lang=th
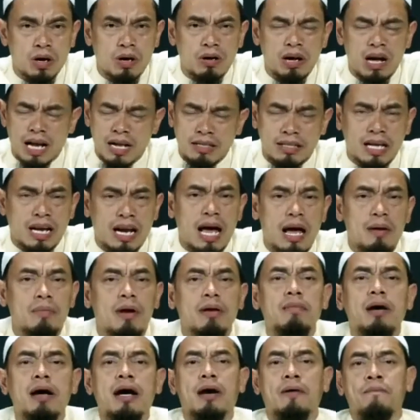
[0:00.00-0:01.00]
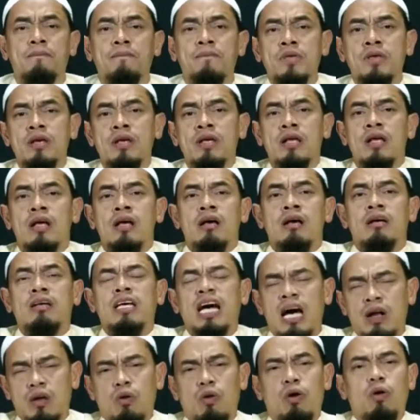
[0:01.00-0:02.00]
อันตรายมากๆกา
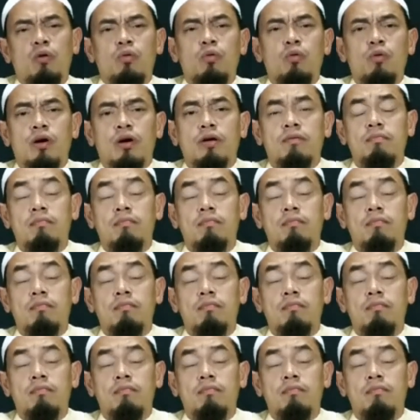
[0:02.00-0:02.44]
รโอ้อวด